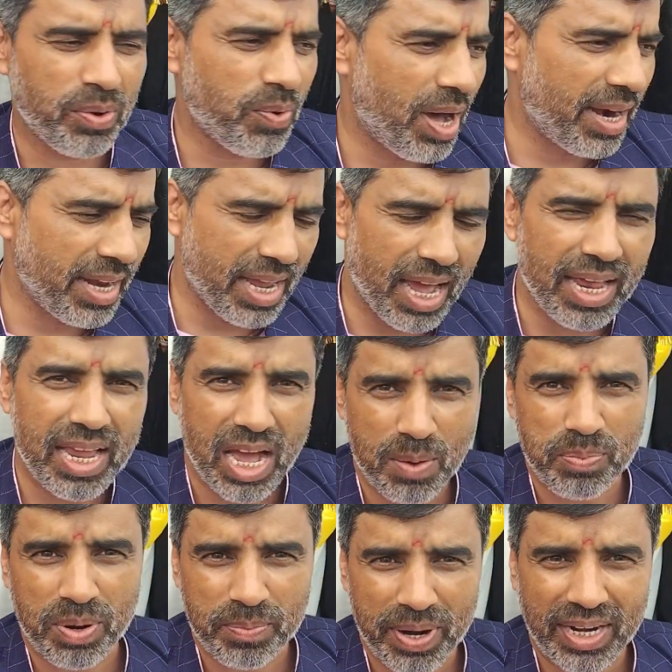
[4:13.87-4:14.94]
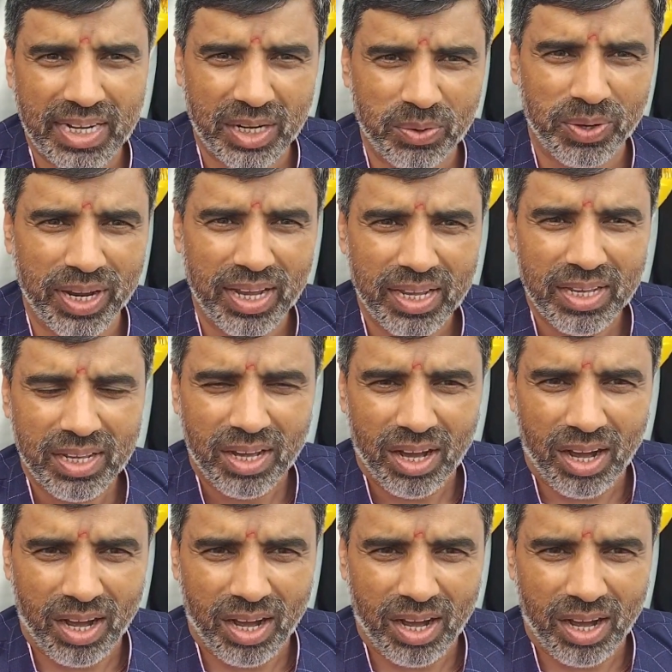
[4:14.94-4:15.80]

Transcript: परिवार यहाँ यहाँ पर बैठे हुए हैं